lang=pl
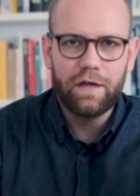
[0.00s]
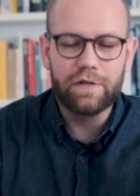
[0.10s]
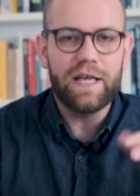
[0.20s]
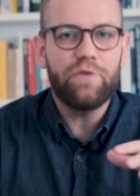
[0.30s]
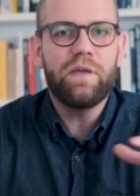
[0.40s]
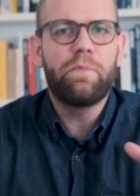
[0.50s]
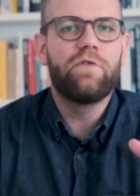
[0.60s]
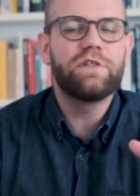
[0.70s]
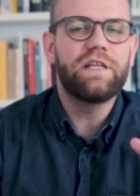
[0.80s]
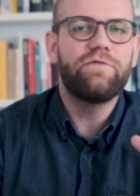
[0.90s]
Rodzajów
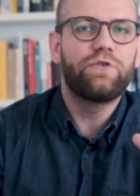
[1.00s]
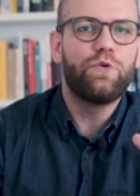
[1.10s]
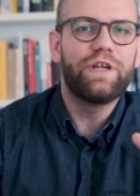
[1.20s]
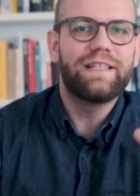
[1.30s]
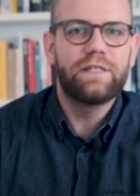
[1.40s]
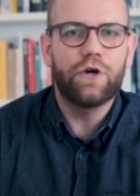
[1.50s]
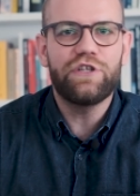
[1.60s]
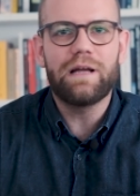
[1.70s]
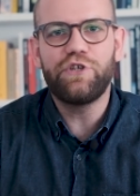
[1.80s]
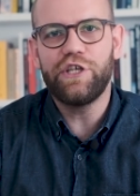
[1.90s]
niepowodzeń, w których
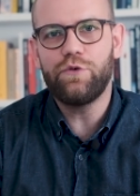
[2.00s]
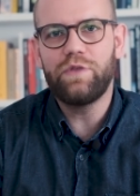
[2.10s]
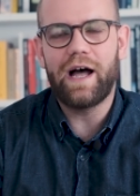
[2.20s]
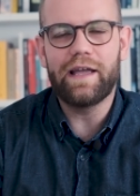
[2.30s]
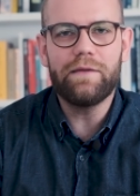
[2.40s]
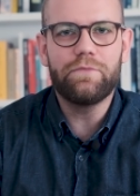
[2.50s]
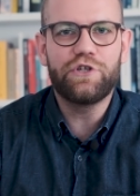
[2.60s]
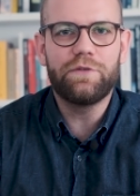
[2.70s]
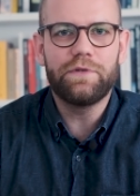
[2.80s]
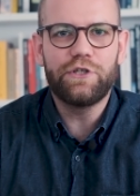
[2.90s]
coś nam się nie udaje,
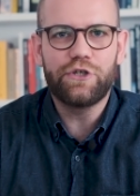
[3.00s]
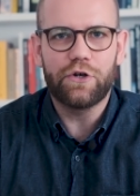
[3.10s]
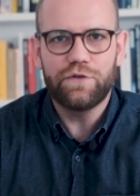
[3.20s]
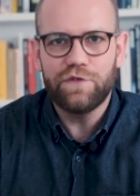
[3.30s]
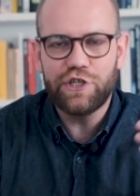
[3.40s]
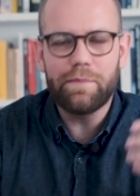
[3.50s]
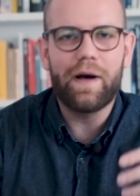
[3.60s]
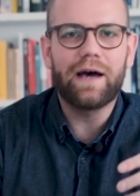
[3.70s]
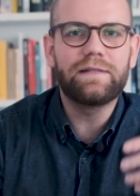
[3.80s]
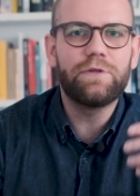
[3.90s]
może być oczywiście
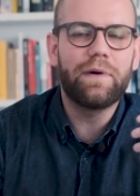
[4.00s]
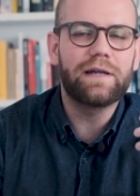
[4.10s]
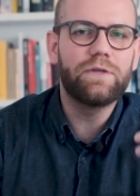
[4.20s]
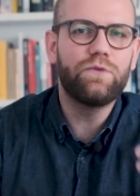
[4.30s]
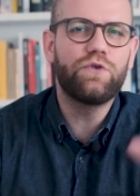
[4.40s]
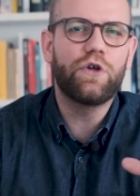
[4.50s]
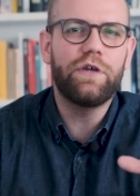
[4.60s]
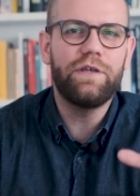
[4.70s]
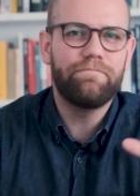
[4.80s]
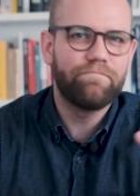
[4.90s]
bardzo, bardzo dużo
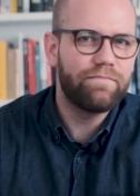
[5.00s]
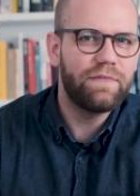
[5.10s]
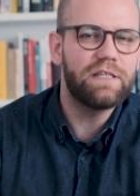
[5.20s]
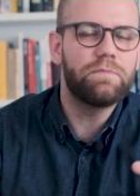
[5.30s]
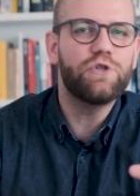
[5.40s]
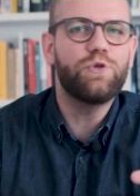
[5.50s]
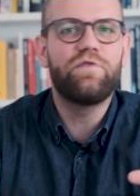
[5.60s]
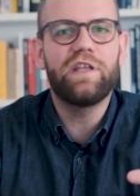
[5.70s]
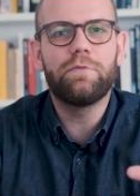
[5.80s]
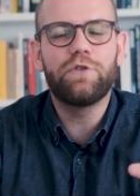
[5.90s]
i nie sposób
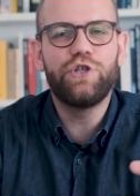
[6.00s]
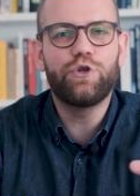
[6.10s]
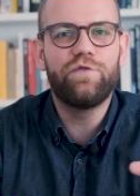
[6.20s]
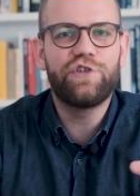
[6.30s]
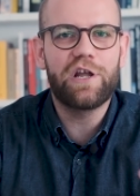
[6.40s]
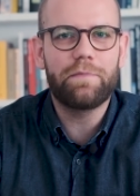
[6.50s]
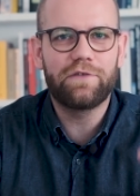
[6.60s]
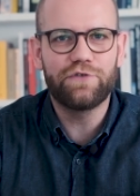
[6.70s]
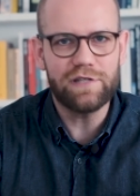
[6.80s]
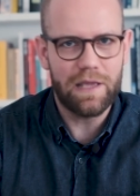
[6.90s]
w jednym odcinku wyczerpać
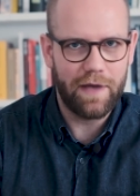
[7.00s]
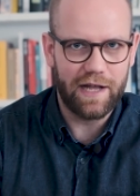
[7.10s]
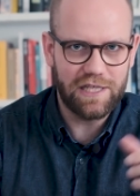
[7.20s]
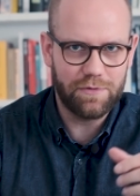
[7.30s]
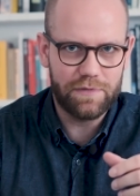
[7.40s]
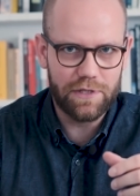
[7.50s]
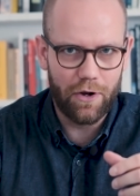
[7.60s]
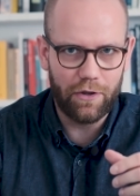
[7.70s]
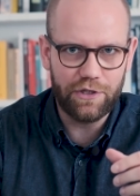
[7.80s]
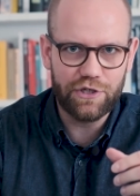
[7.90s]
wszystkie mechanizmy
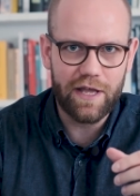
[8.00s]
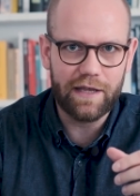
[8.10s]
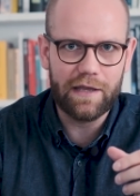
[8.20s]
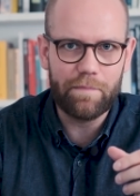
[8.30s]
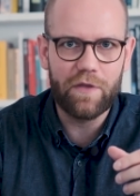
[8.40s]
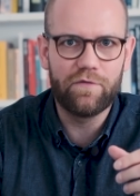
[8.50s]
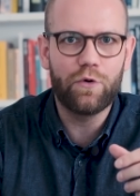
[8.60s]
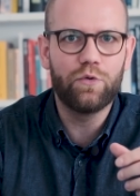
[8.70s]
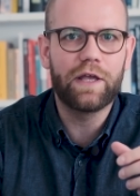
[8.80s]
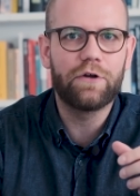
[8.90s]
psychologiczne, jakie
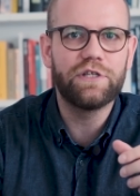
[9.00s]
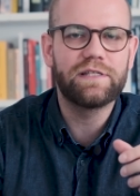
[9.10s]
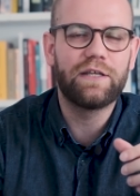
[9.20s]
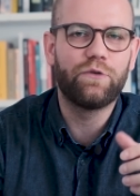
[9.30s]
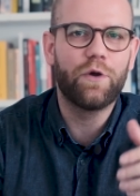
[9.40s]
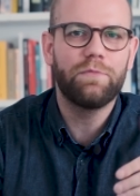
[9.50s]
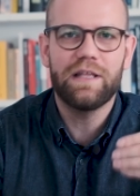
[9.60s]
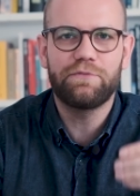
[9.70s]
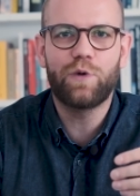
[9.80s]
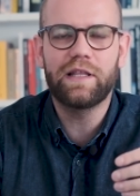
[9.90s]
wokół tego się znajdują. I
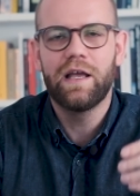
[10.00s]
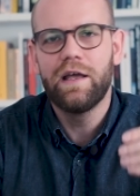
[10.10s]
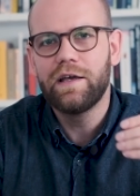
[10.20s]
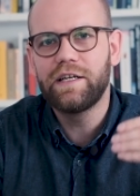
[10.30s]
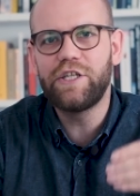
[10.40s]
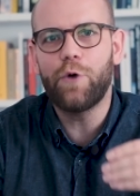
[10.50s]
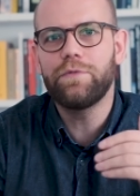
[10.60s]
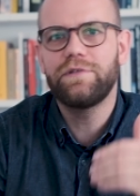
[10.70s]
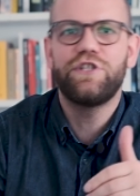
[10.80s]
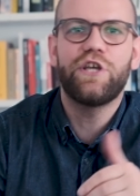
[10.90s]
na przykład
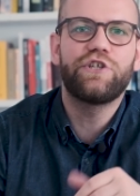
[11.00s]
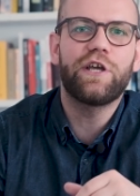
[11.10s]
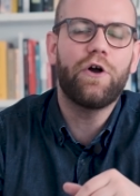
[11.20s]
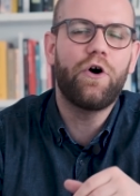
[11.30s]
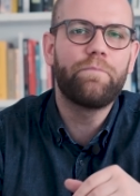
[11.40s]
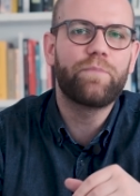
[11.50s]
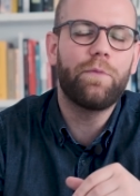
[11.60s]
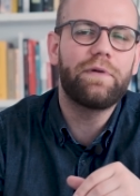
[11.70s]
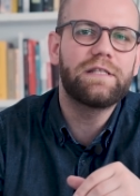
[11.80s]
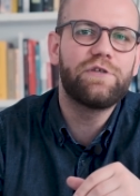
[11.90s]
chciałbym z dzisiejszego
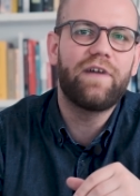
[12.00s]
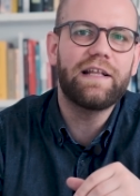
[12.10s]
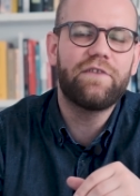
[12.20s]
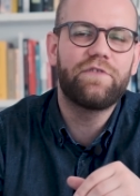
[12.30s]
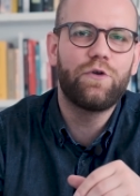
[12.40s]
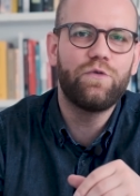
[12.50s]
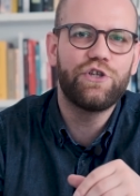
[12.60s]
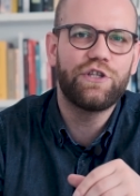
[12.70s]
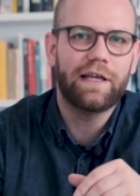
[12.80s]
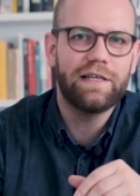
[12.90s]
opracowania
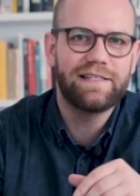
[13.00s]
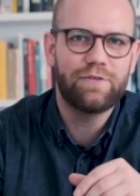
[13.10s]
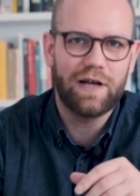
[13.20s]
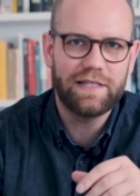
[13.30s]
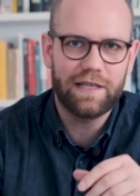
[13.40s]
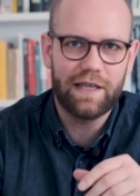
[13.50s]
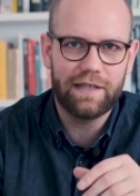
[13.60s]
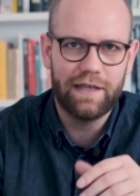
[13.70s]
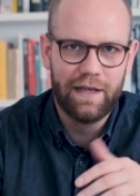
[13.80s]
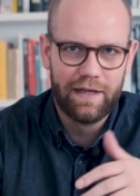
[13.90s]
wykluczyć takie sytuacje, kiedy